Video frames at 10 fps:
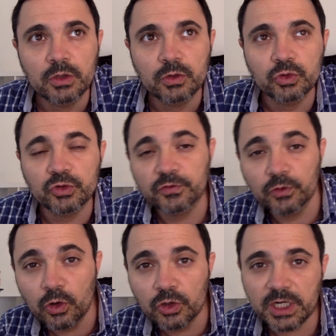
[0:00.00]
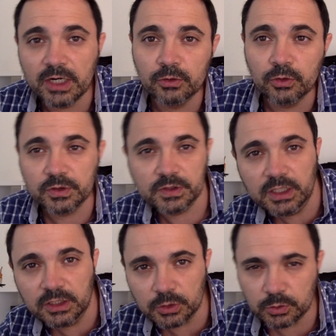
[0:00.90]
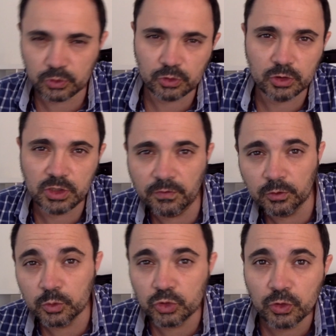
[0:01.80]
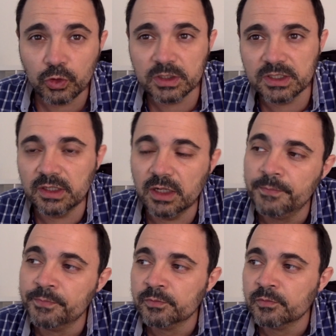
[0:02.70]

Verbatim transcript: os vlogs eram noutro sítio, que as pessoas não gostavam de misturas e tal.